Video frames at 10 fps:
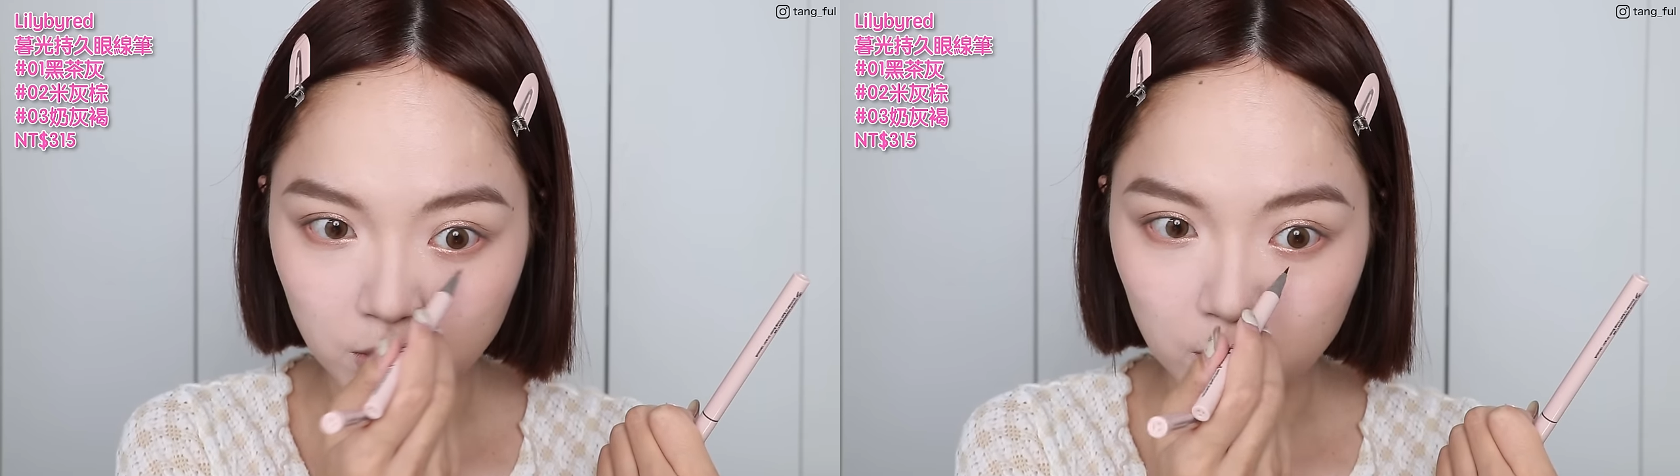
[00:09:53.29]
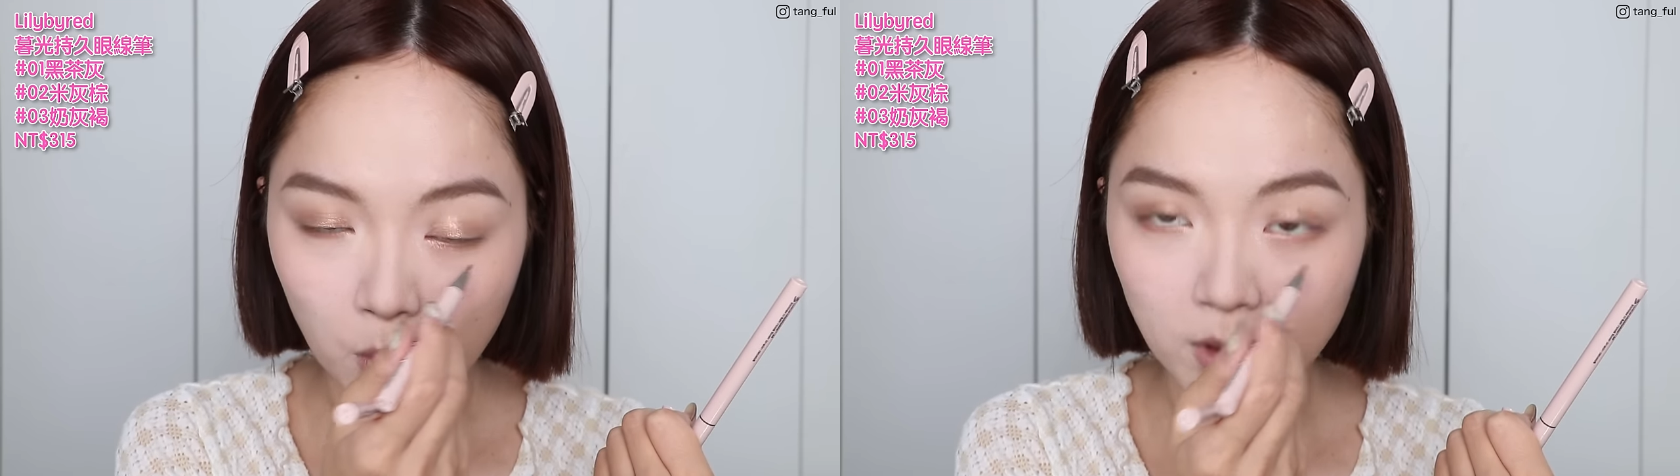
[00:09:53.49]

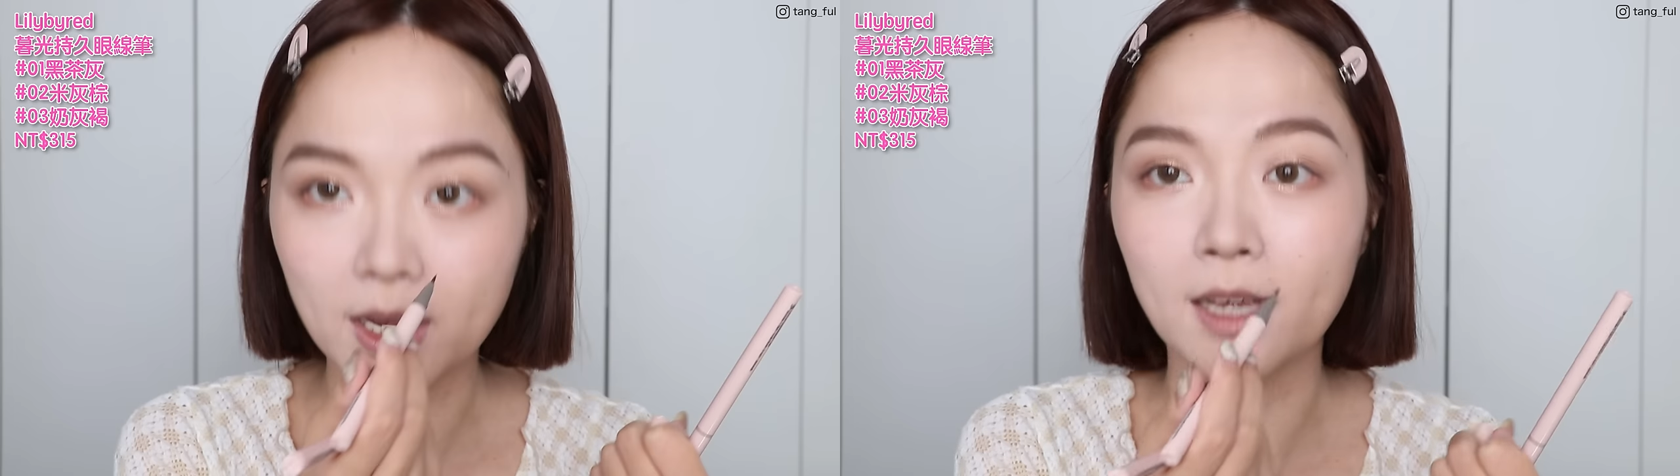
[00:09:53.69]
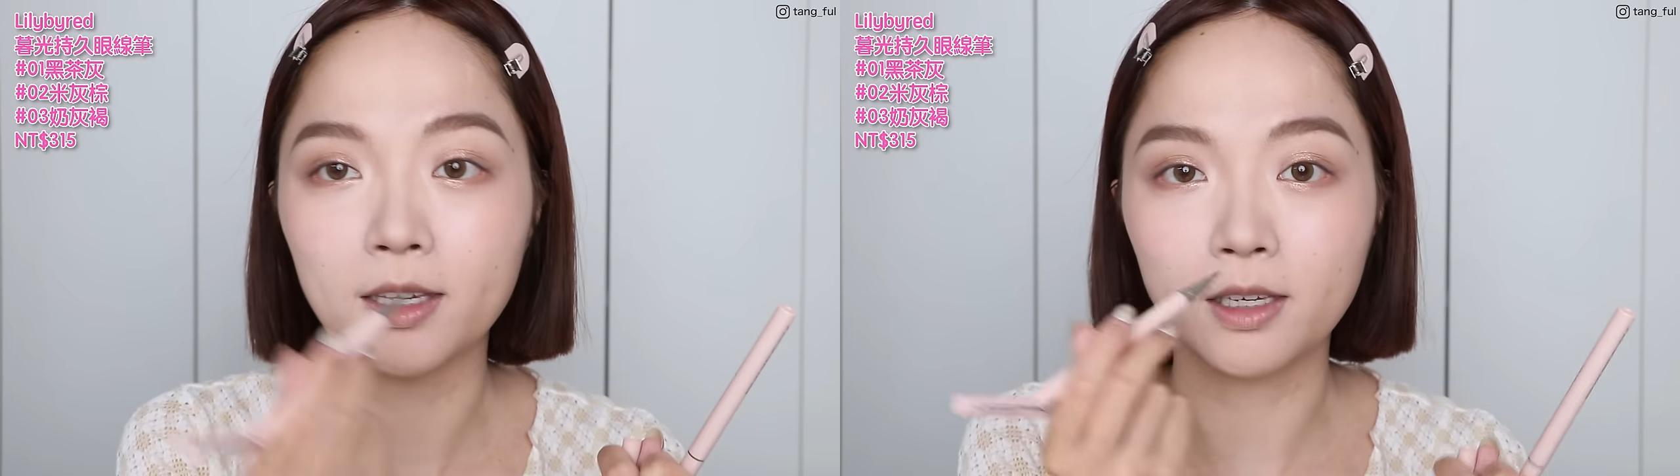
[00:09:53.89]
或是卧
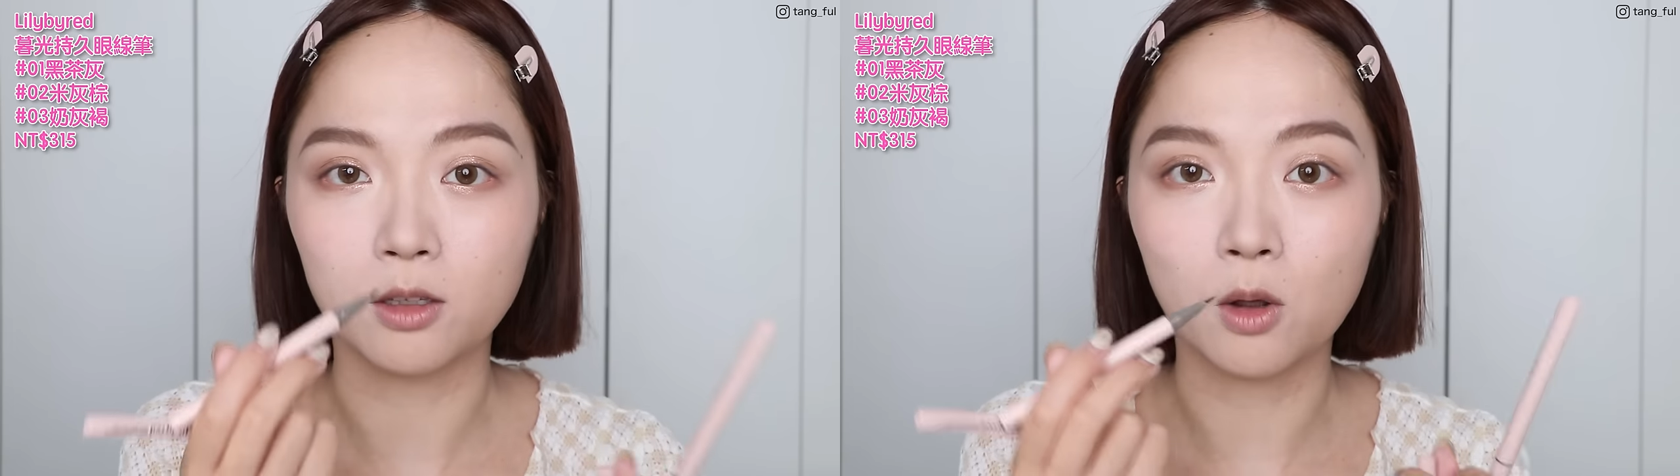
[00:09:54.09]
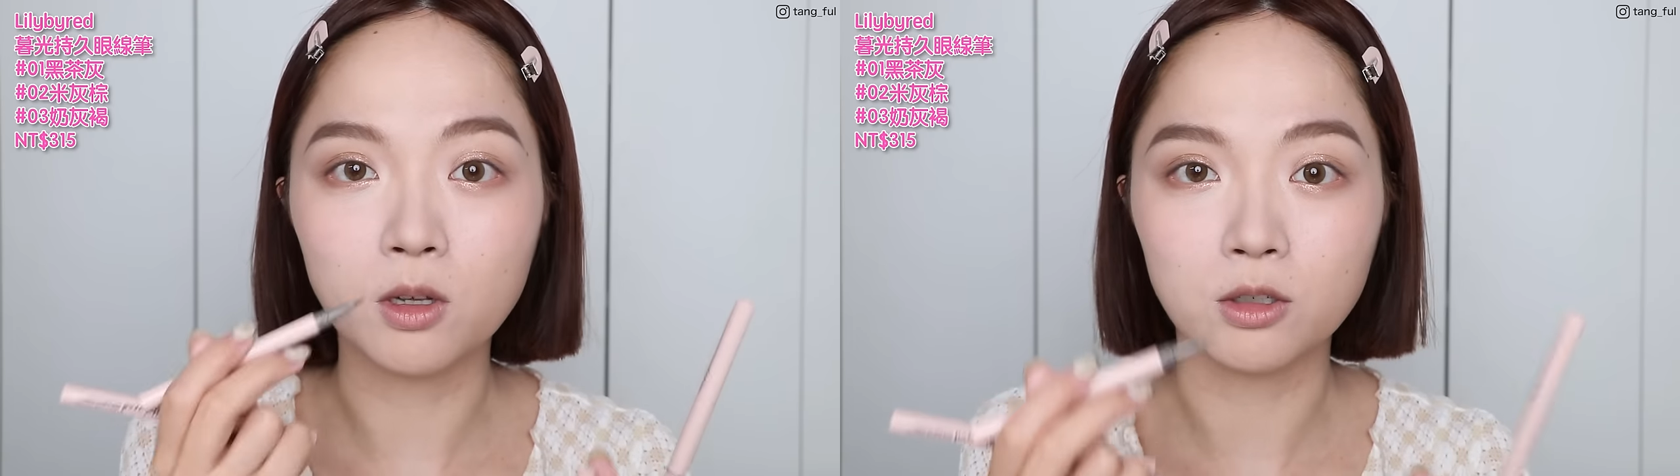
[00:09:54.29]
蚕阴
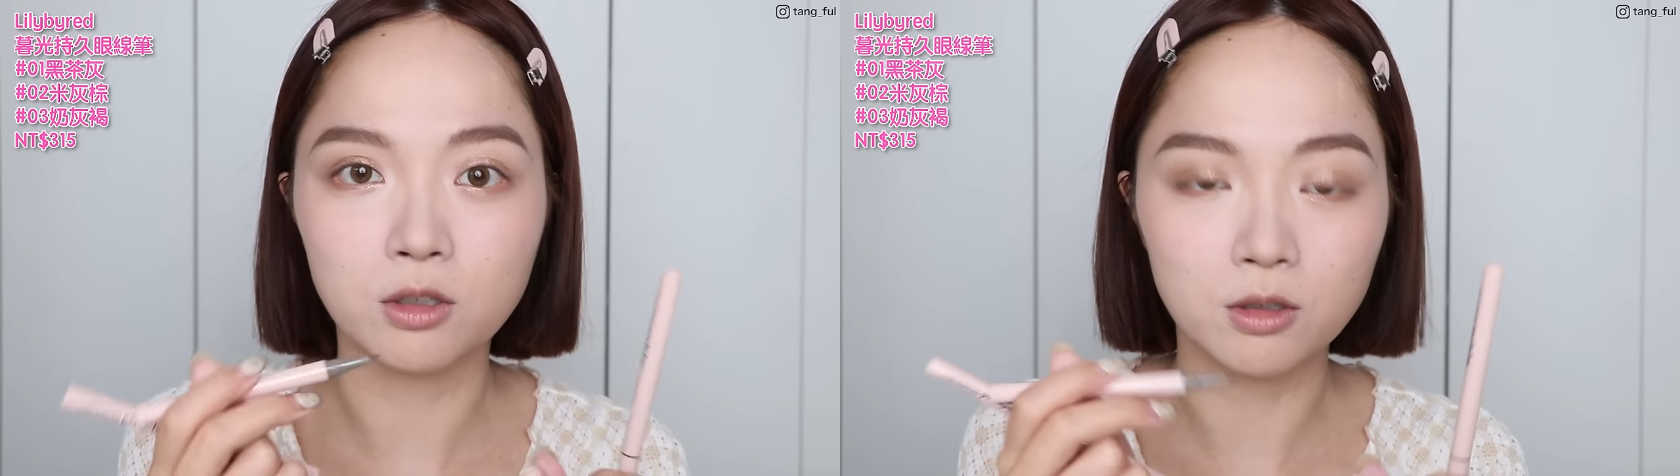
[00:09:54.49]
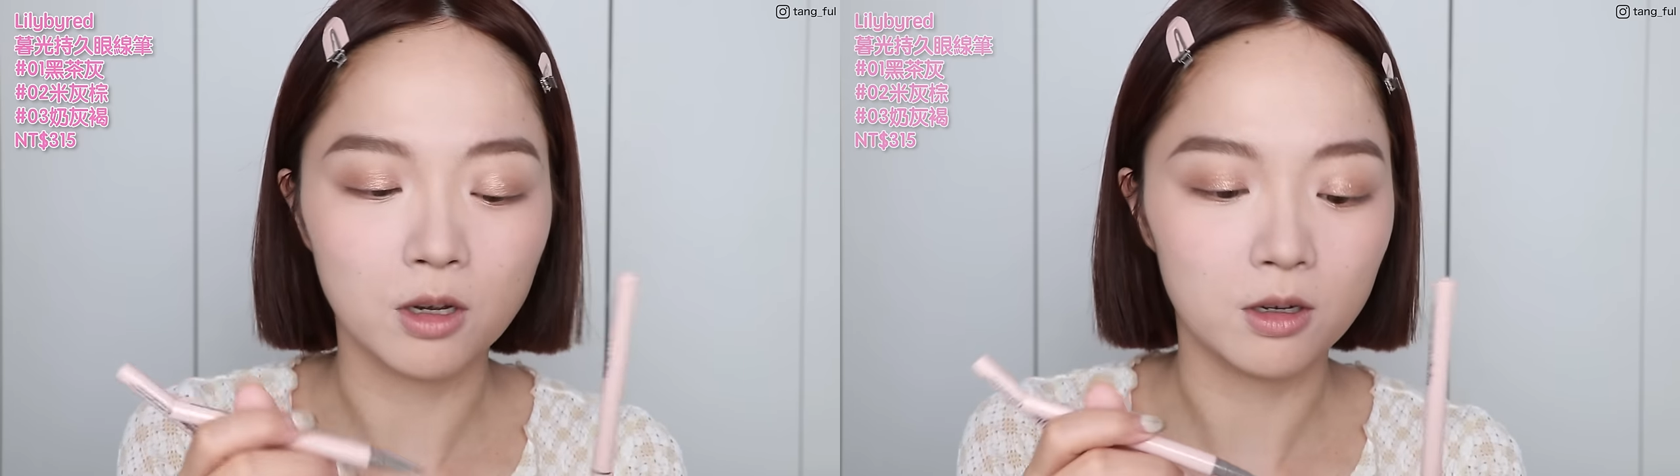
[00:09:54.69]
影都很
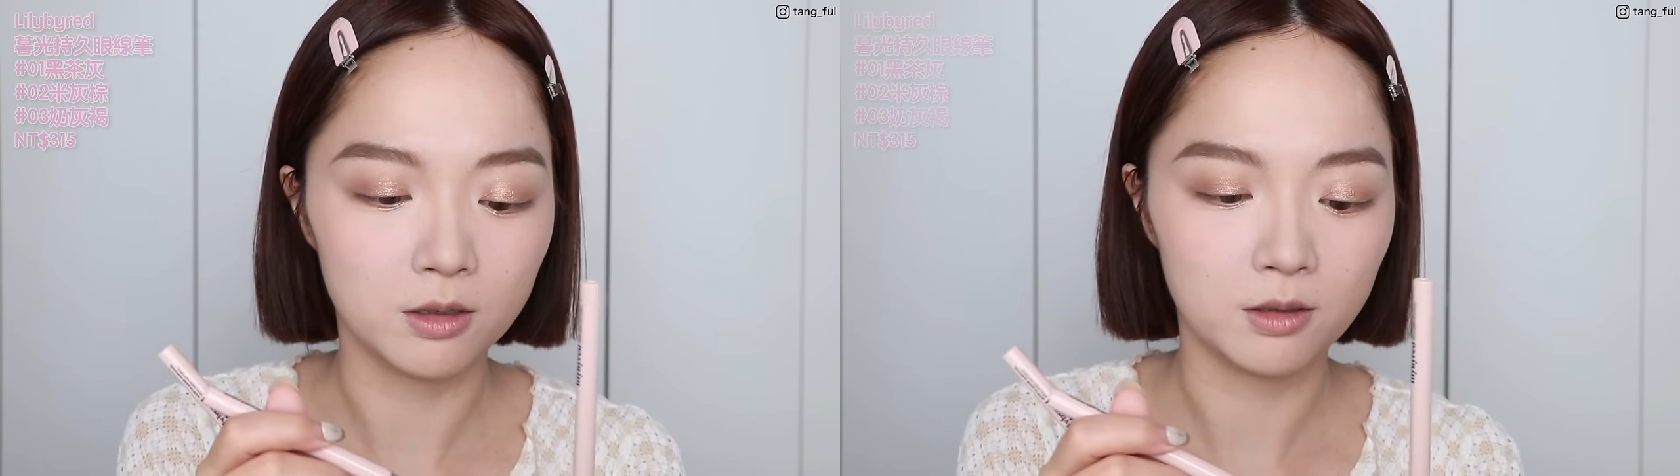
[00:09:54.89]
适合。